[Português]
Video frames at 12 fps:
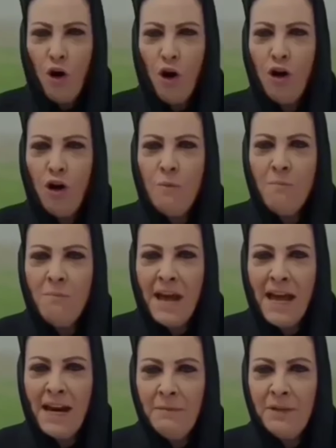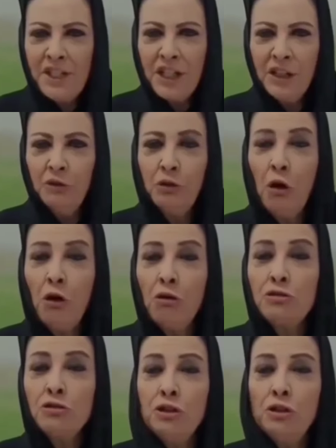morte já é minha amiga há
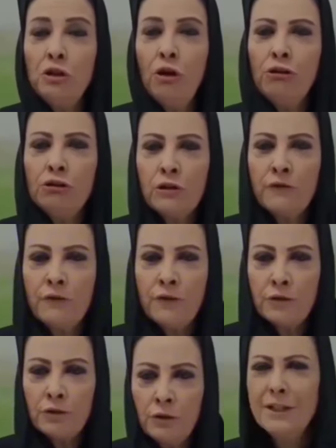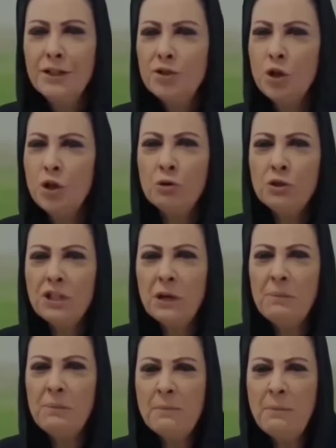muito tempo, Fusum. Logo
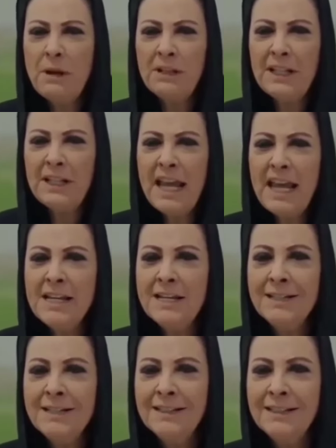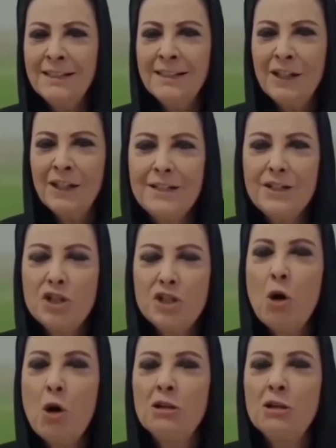você irá se enforcar, se
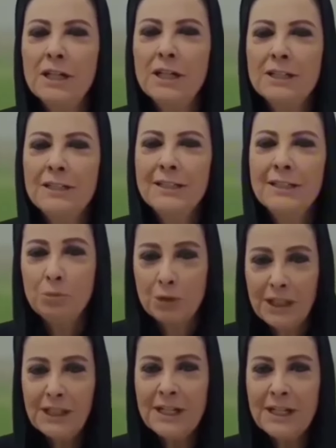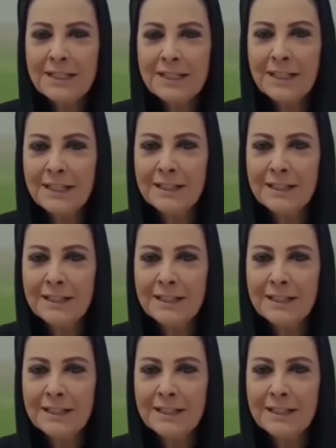afogar em seu próprio